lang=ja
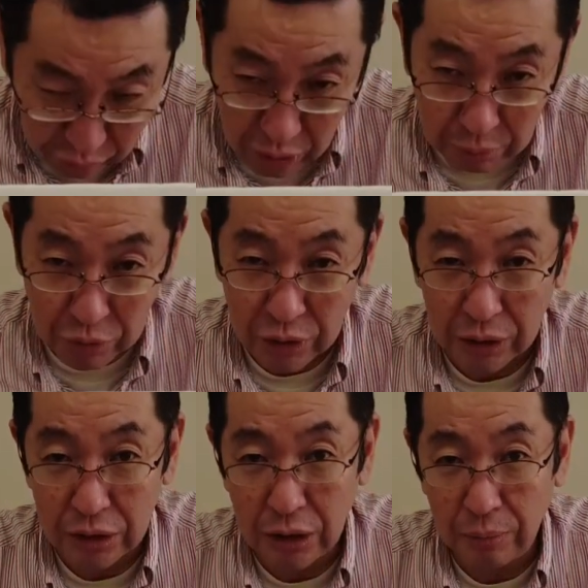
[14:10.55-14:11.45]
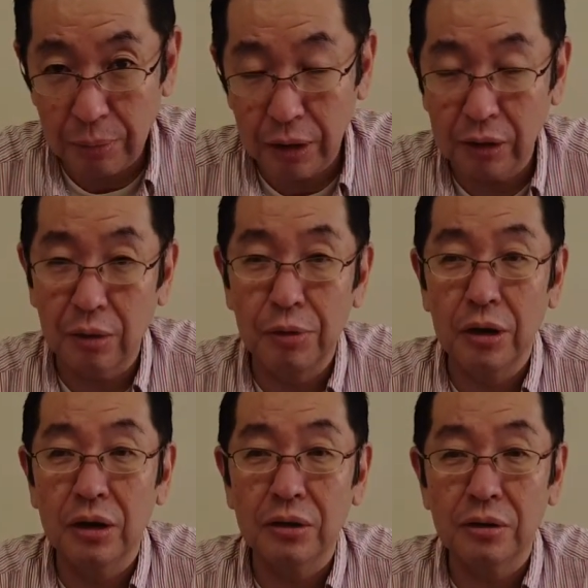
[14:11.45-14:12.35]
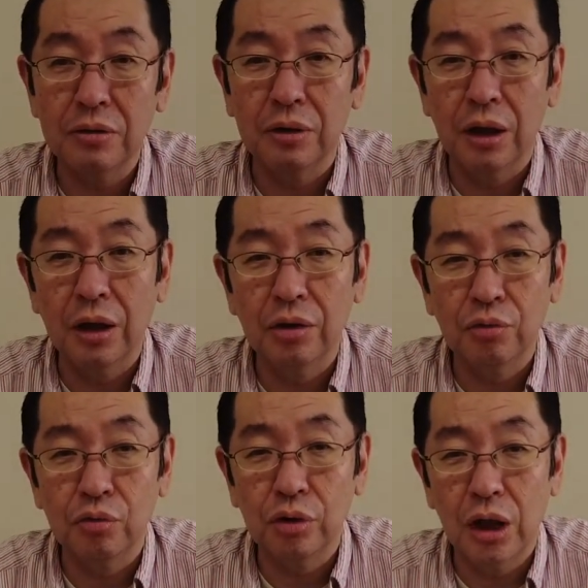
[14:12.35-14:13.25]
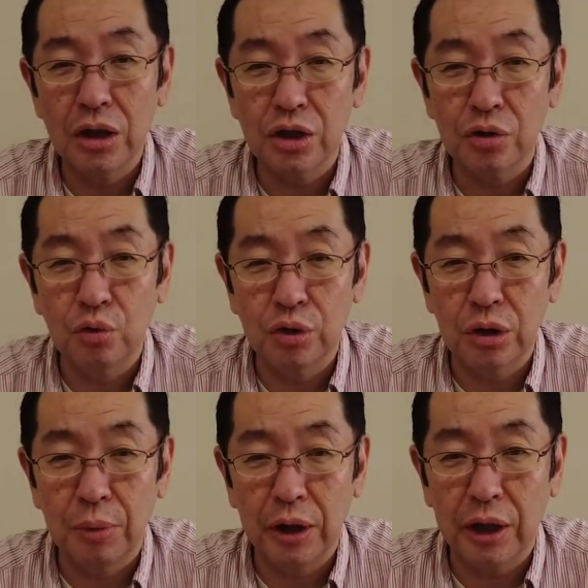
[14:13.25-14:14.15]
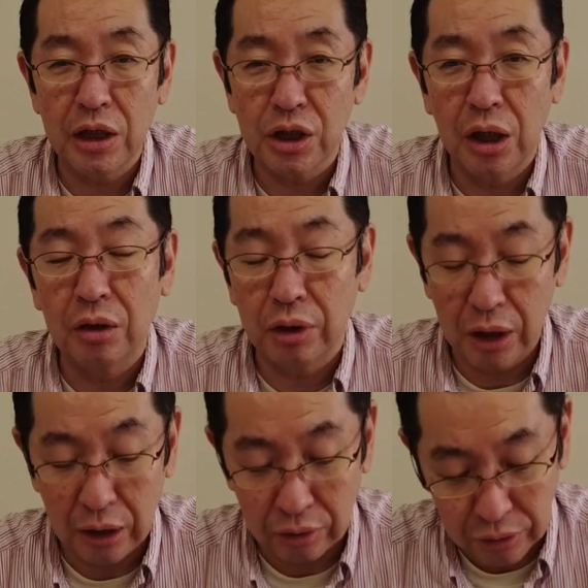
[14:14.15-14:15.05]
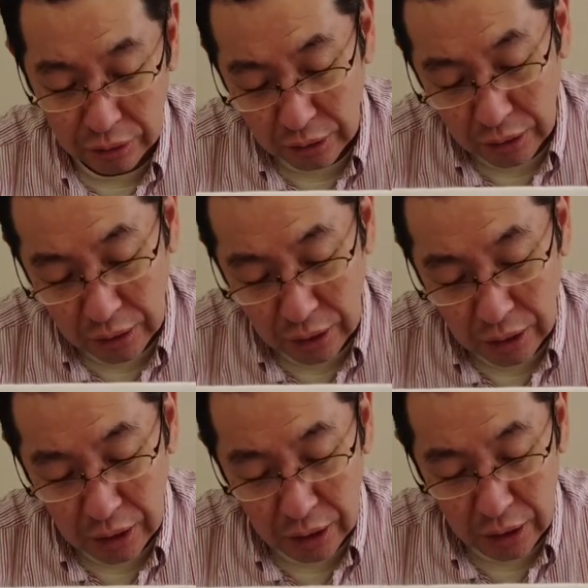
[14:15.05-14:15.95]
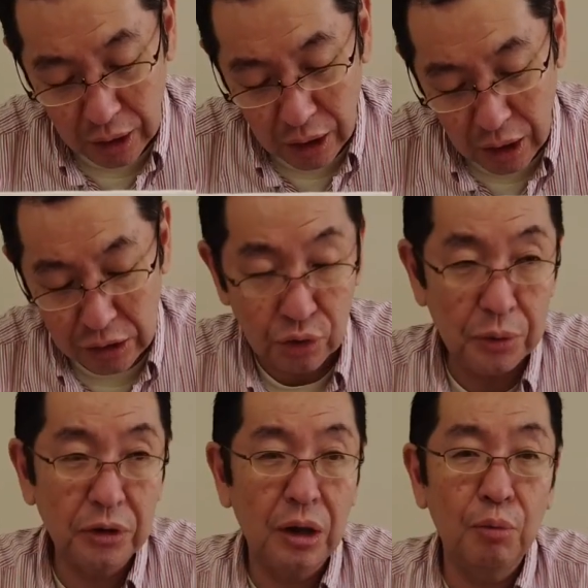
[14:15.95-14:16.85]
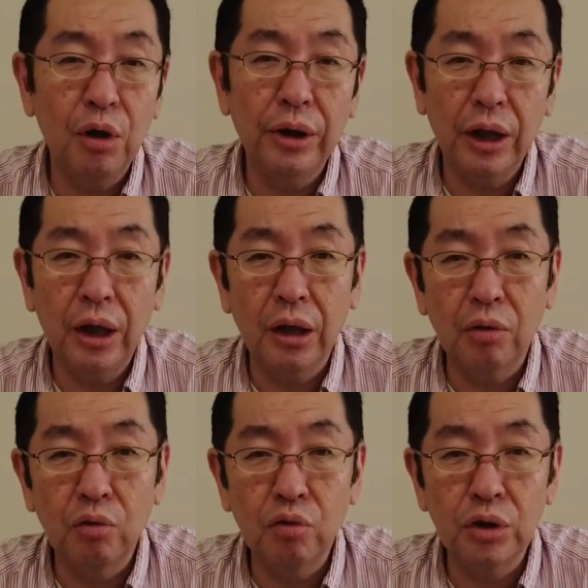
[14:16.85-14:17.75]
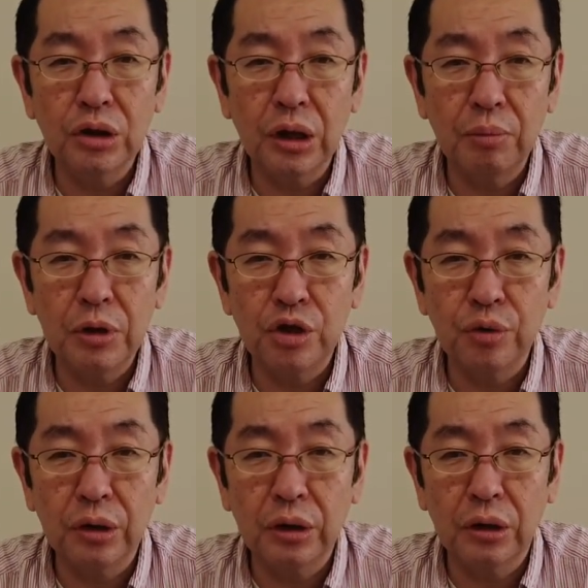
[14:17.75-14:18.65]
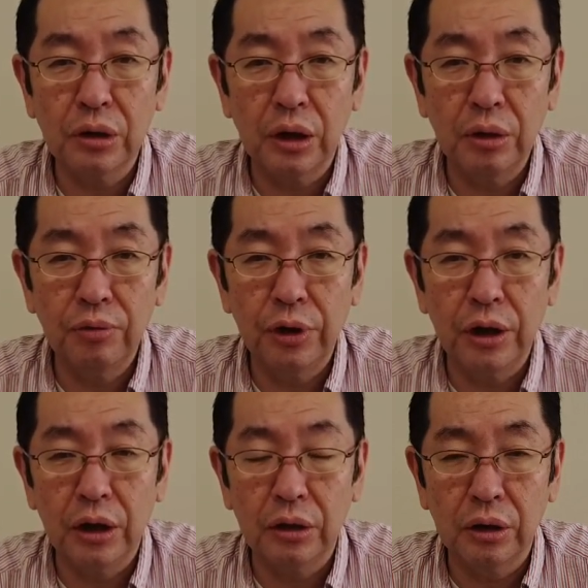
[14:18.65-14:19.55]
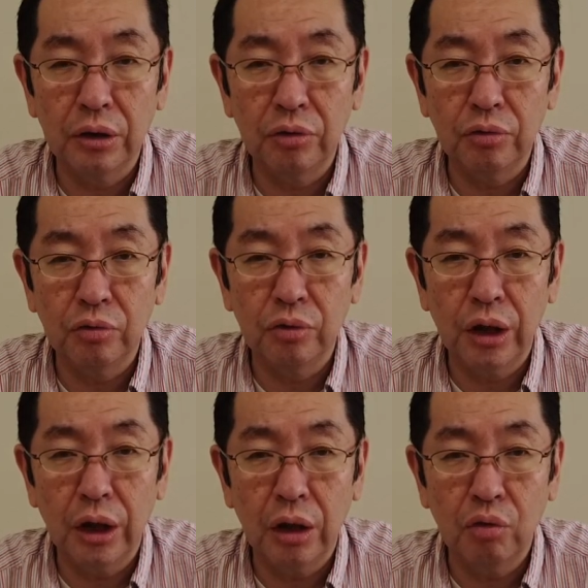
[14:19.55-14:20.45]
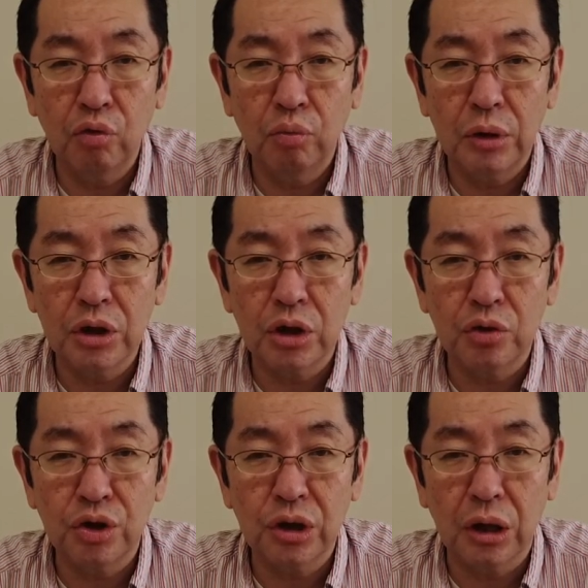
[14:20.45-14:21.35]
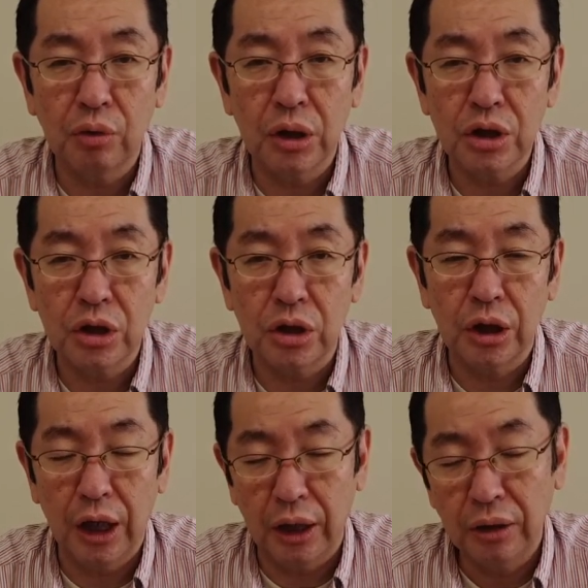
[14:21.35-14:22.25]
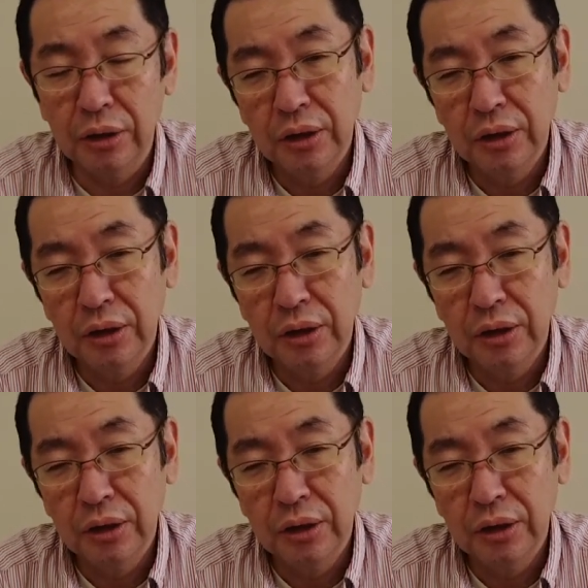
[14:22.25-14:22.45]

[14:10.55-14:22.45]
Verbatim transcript: ルドカップを使って惨敗だったベラーズールがね得意の阪神コースで巻き返しがあるかなと。からアスクビクターもはねここ2戦道割れだったり不利があったりということでこの馬自身の力を出し切ってない。